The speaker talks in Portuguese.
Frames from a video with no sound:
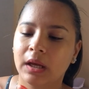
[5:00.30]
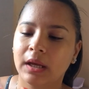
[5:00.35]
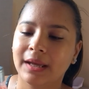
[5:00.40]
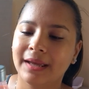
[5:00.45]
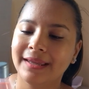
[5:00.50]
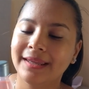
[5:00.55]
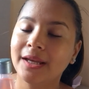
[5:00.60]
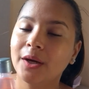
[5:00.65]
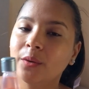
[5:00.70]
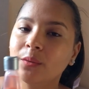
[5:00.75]

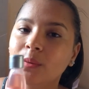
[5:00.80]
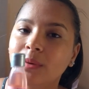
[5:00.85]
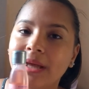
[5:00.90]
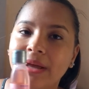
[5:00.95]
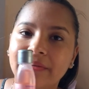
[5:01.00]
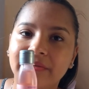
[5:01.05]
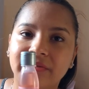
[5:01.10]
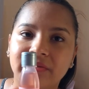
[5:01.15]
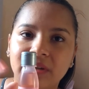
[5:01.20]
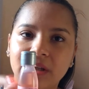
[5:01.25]
E eu
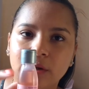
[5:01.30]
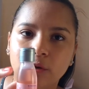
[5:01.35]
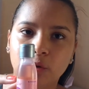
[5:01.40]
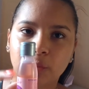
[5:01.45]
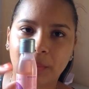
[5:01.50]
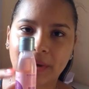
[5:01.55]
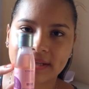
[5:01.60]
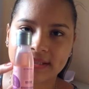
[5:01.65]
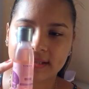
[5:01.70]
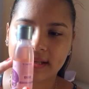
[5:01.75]
evito
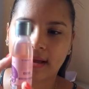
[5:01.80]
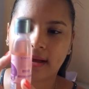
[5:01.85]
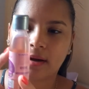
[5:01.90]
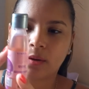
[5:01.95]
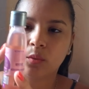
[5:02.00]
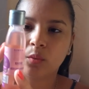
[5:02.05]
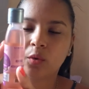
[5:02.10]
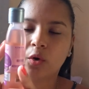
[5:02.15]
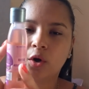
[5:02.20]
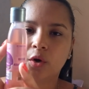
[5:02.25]
passar
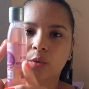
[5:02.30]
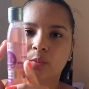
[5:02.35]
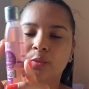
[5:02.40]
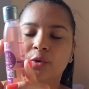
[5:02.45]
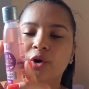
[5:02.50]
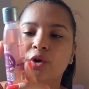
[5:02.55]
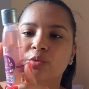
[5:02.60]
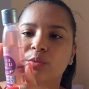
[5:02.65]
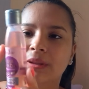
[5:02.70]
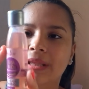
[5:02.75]
o óleo.
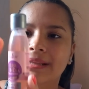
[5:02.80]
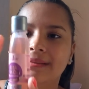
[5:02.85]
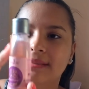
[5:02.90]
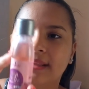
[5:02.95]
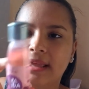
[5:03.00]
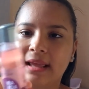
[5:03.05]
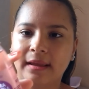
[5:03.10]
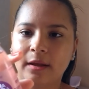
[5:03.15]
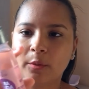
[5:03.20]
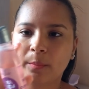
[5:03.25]
Eu
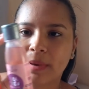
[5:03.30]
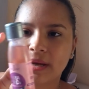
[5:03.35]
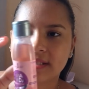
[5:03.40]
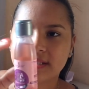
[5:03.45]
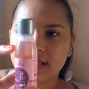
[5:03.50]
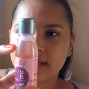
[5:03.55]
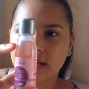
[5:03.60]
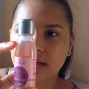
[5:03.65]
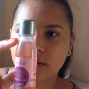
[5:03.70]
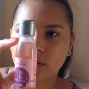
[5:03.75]
tentei, eu
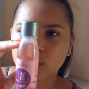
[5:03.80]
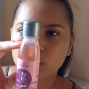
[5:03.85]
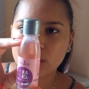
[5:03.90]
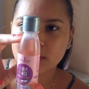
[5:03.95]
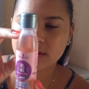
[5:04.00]
passei ele duas